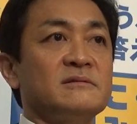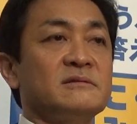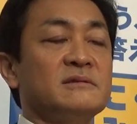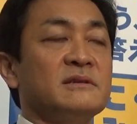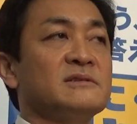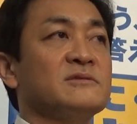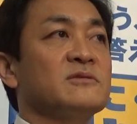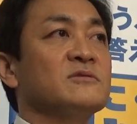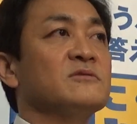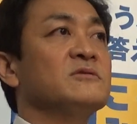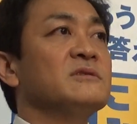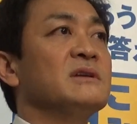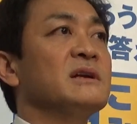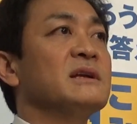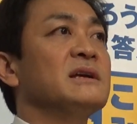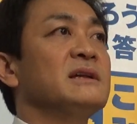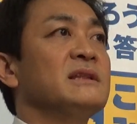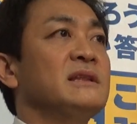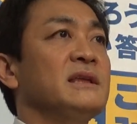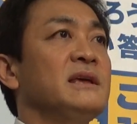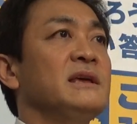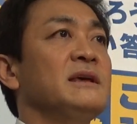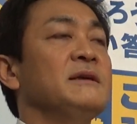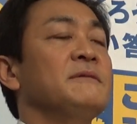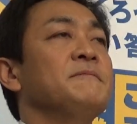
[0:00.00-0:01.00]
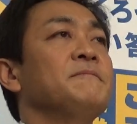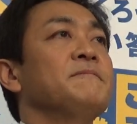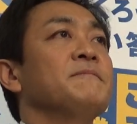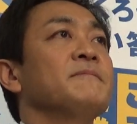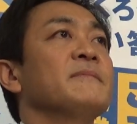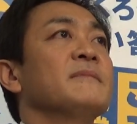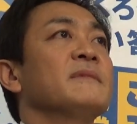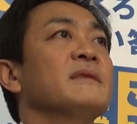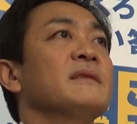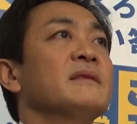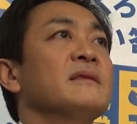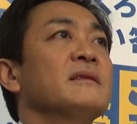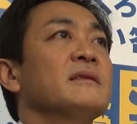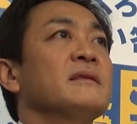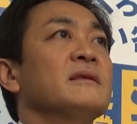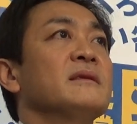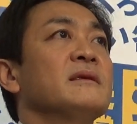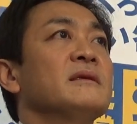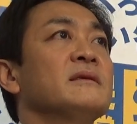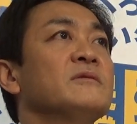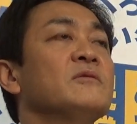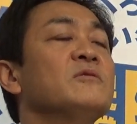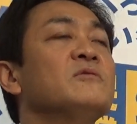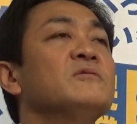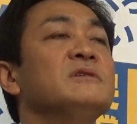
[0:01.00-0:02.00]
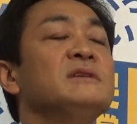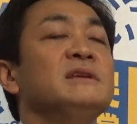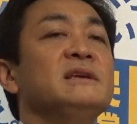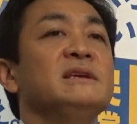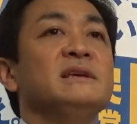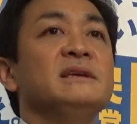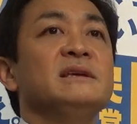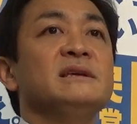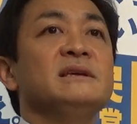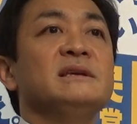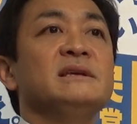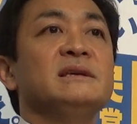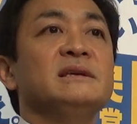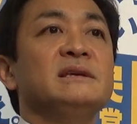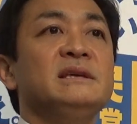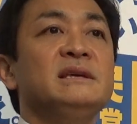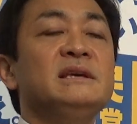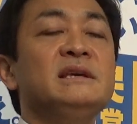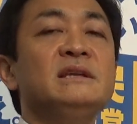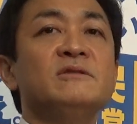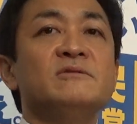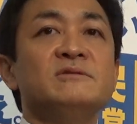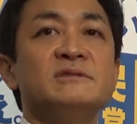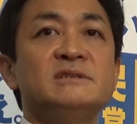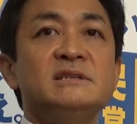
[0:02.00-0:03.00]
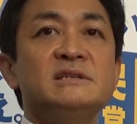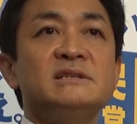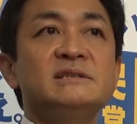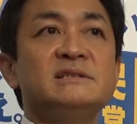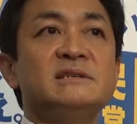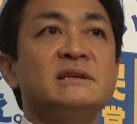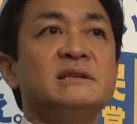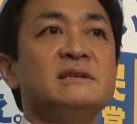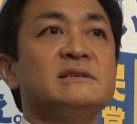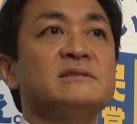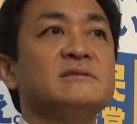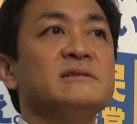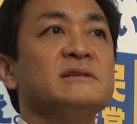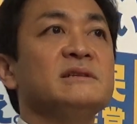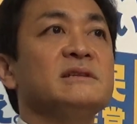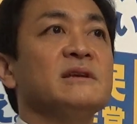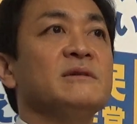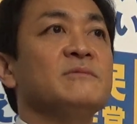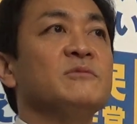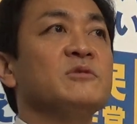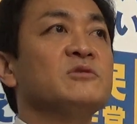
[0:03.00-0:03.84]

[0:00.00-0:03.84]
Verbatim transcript: でその中で特に委員の人選については、